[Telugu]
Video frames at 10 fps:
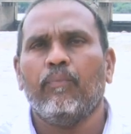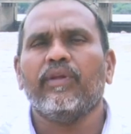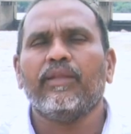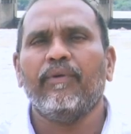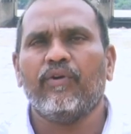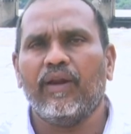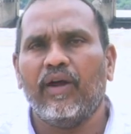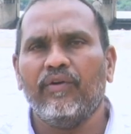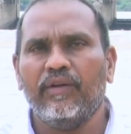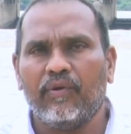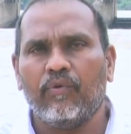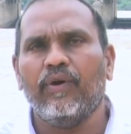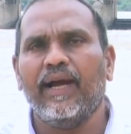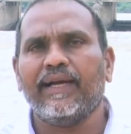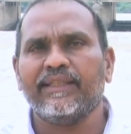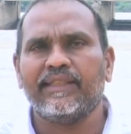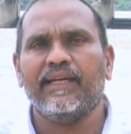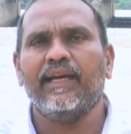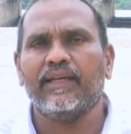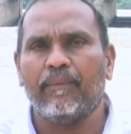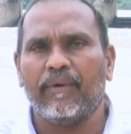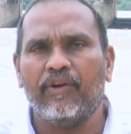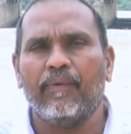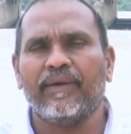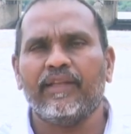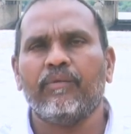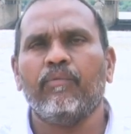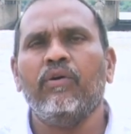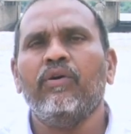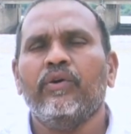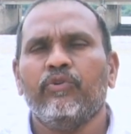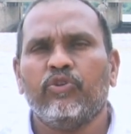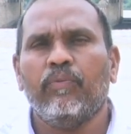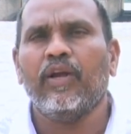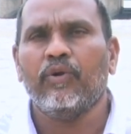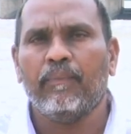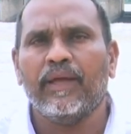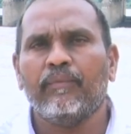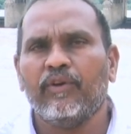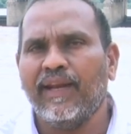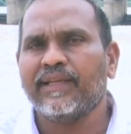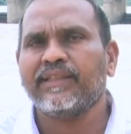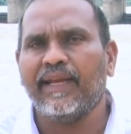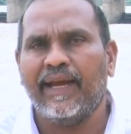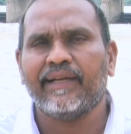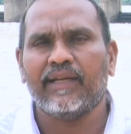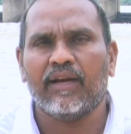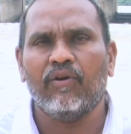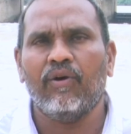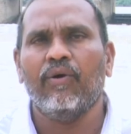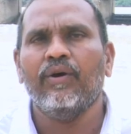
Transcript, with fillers: కొత్తమేగూడాను కూడాను ఎక్కువగా కృష్ణా డెల్టా పరివాహ ప్రాంతంలో సుమారు పదమూడు లక్షల హెక్టార్లో